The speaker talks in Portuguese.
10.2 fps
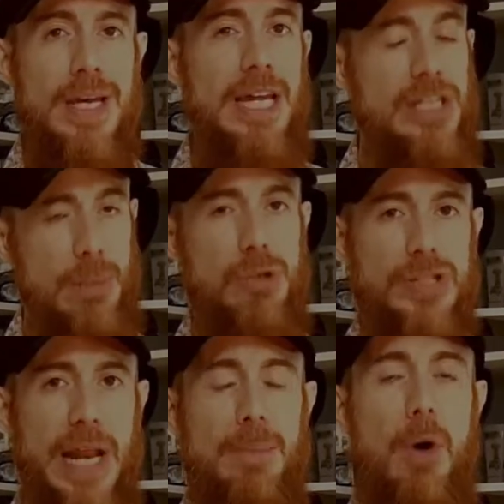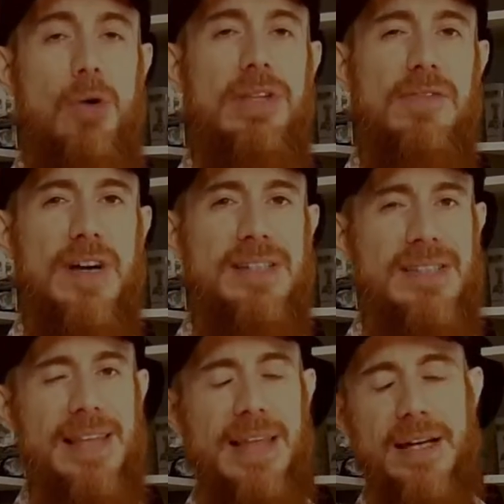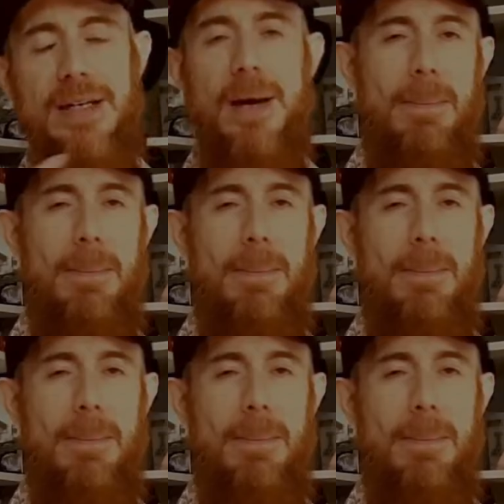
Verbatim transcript: eles já mostraram uma outra faceta